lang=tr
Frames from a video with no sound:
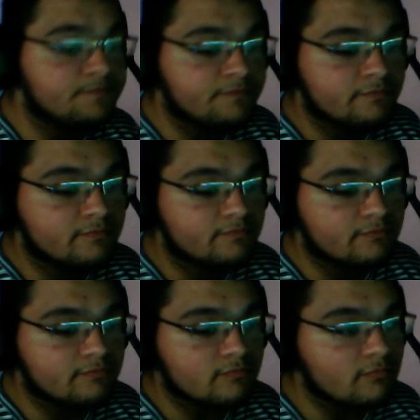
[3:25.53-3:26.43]

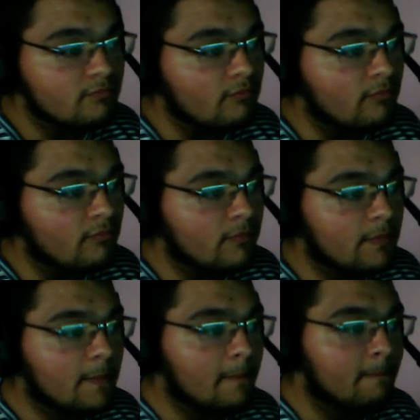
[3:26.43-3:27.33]
Muhteşem bir
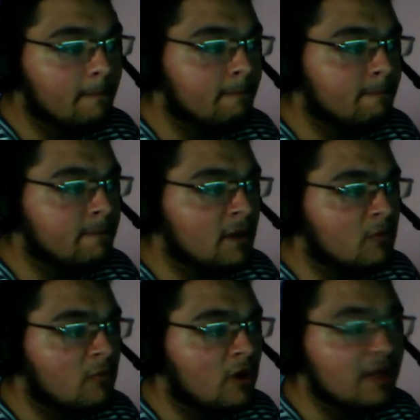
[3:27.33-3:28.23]
düet.
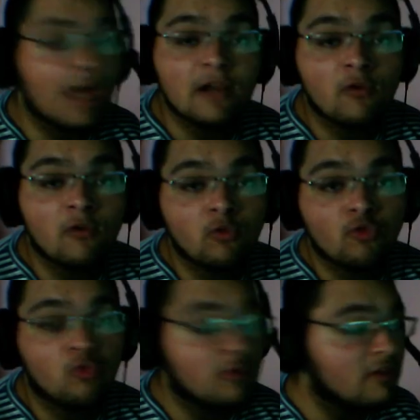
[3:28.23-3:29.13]
Bu arada arga
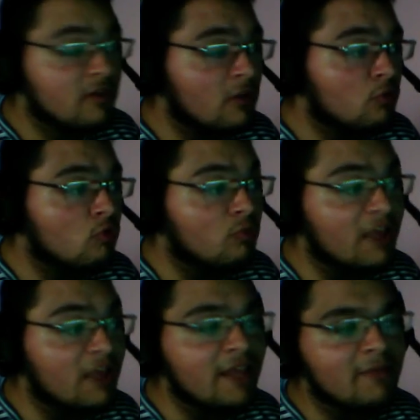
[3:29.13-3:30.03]
konuştuğum için de üzgünüm.
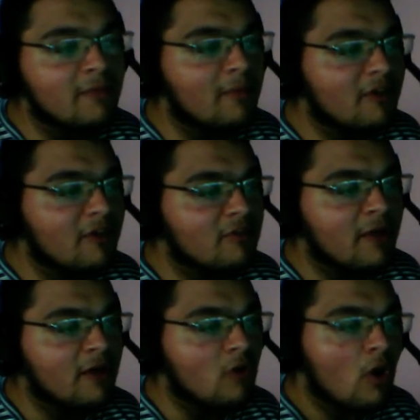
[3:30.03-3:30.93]
Dediğim gibi başım
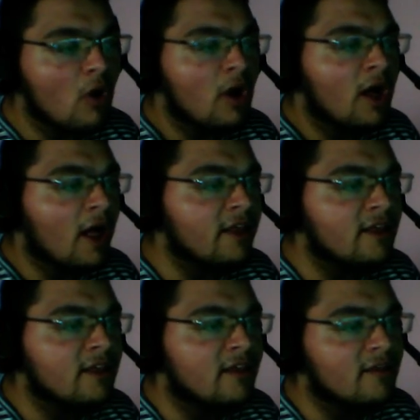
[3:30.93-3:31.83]
ağrıyor. Hani
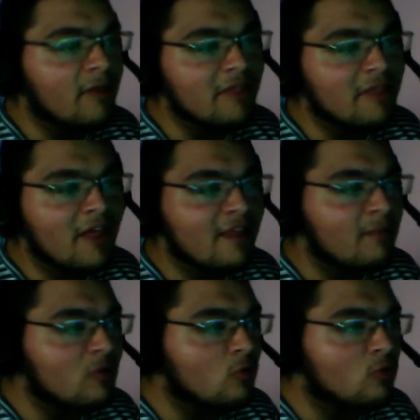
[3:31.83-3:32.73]
e, ben zaten
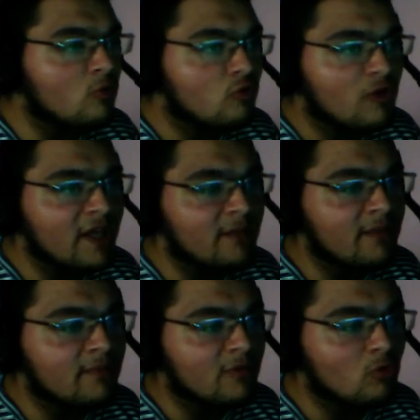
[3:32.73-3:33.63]
bir sunucu
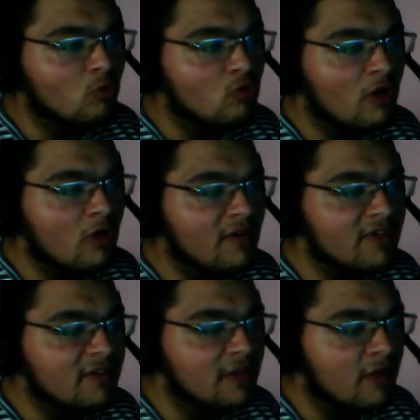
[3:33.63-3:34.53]
değilim. Sunucu
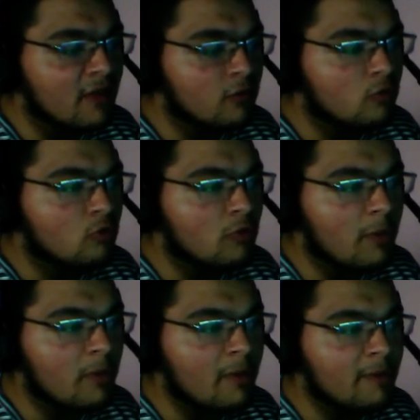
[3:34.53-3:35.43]
havasında sunum
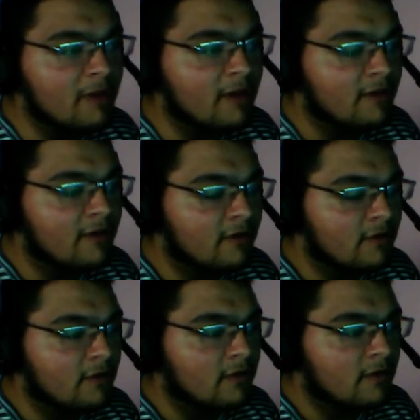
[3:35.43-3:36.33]
yapamam da.
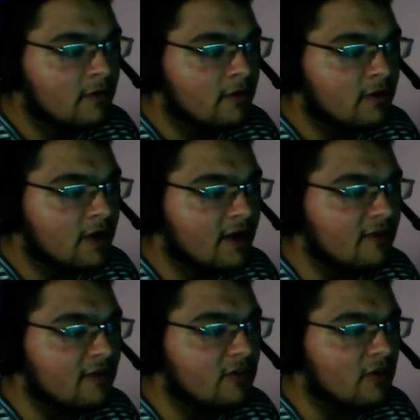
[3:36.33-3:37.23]

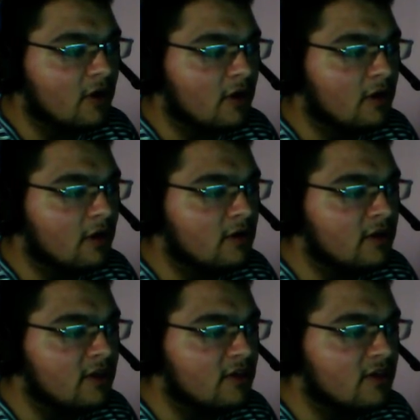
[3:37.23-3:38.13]
Kardeş. Şey İyi
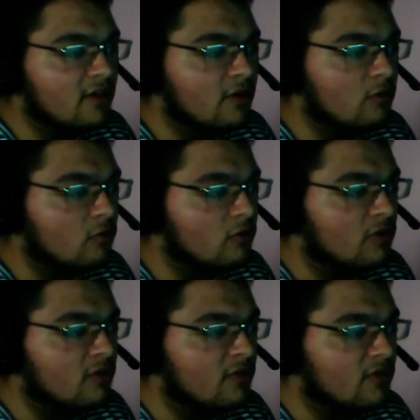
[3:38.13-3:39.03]
ki şu
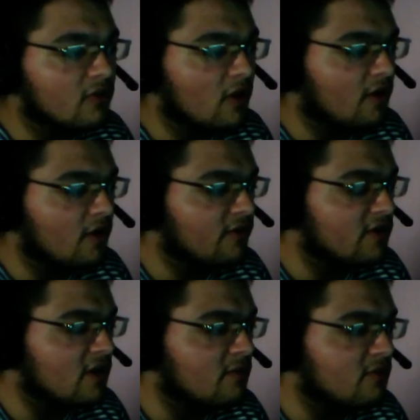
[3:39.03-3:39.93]
Twitch
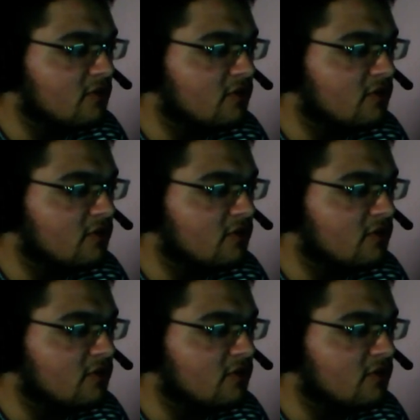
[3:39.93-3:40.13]
AFK'ymiş.